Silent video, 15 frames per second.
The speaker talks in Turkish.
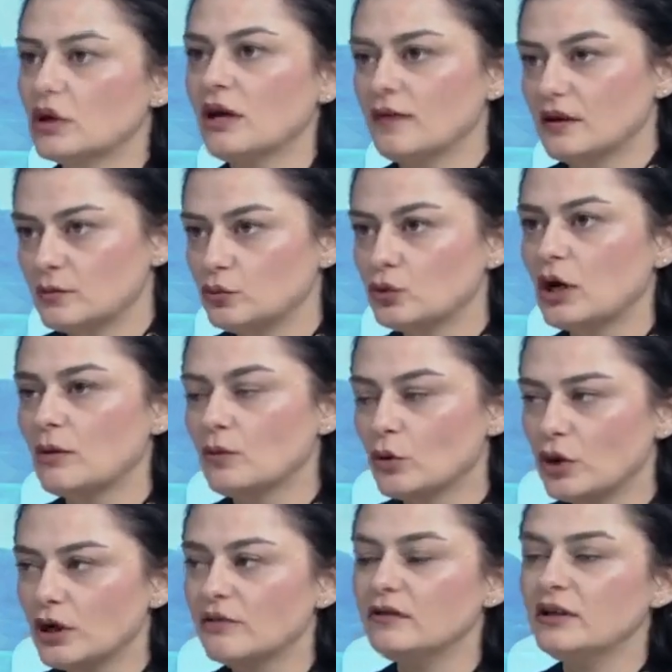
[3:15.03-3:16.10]
evet bu kamu
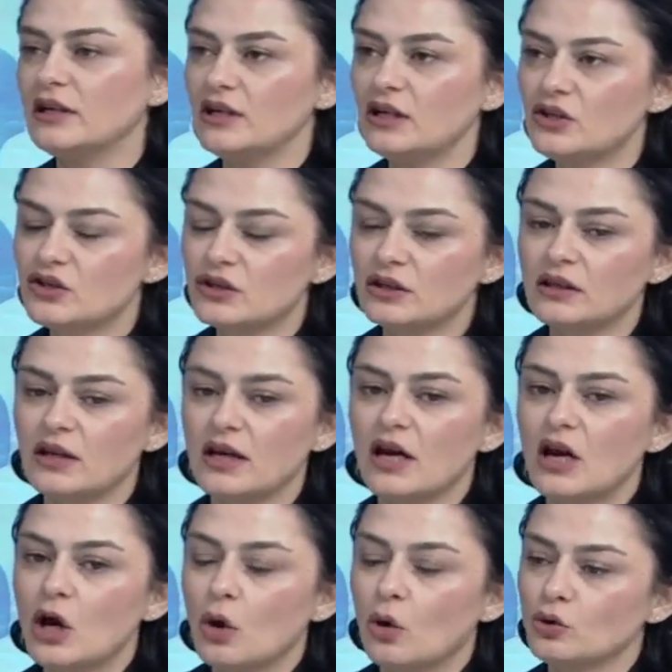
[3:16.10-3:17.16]
görevlileri için de
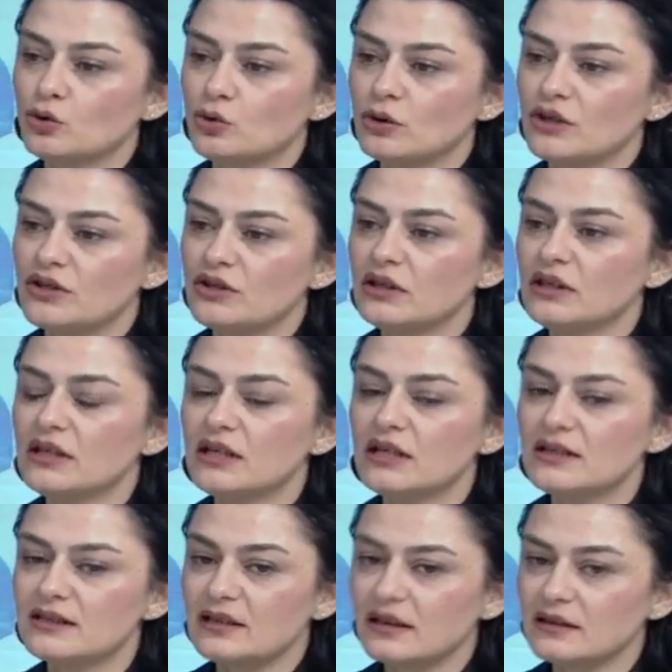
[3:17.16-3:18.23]
o sürecin e,
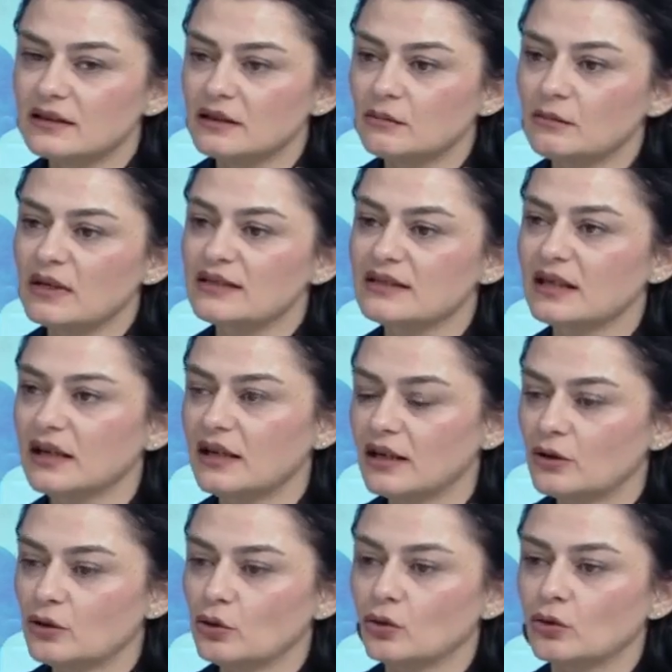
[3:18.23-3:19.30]
hızlandırılması
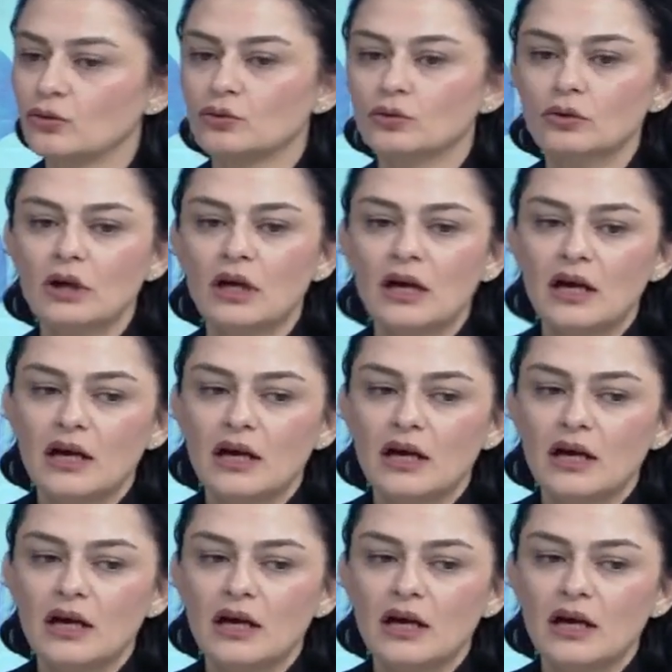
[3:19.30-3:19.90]
gerekiyordu.